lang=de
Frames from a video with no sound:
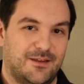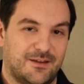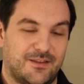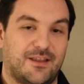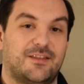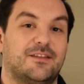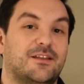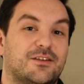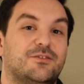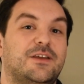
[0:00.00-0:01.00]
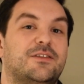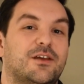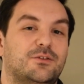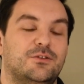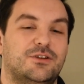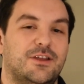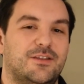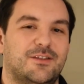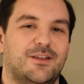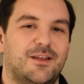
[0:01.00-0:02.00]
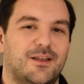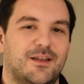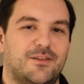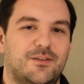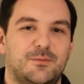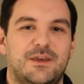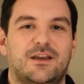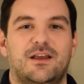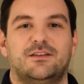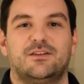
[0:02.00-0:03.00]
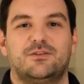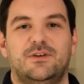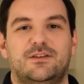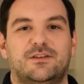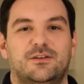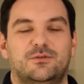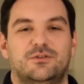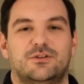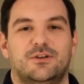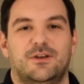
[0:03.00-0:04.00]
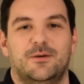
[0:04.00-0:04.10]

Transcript: dass das das Schweizerdeutsch ist. Es ist nämlich gar nicht das Schweizerdeutsch.